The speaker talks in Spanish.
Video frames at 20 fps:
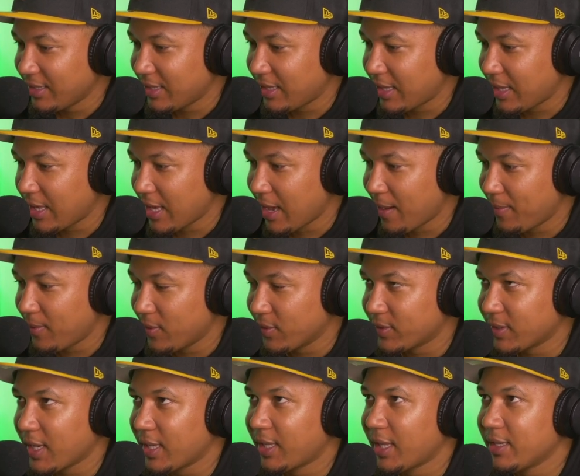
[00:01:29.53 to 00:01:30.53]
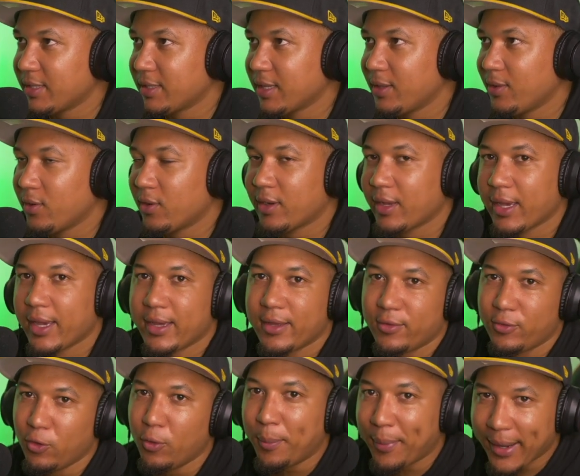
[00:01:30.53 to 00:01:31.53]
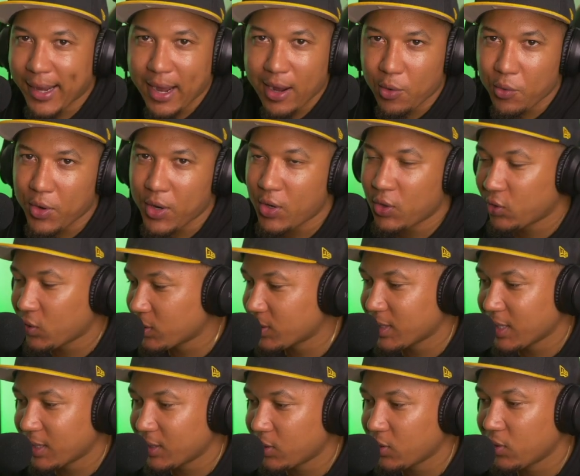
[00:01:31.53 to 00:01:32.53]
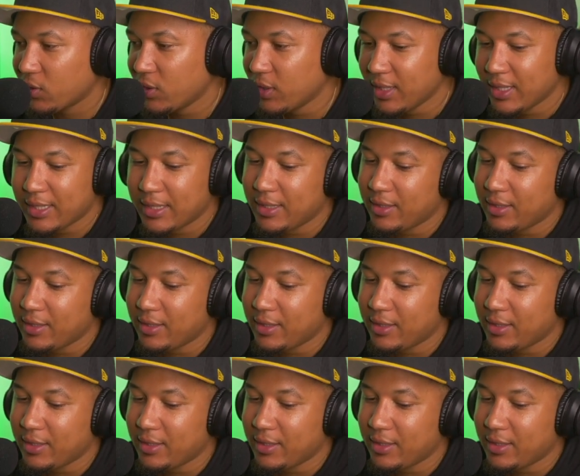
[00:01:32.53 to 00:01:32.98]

Diablo, o sea, yo estoy diciendo, ok, tú pagas cuerno, tú haces de todo.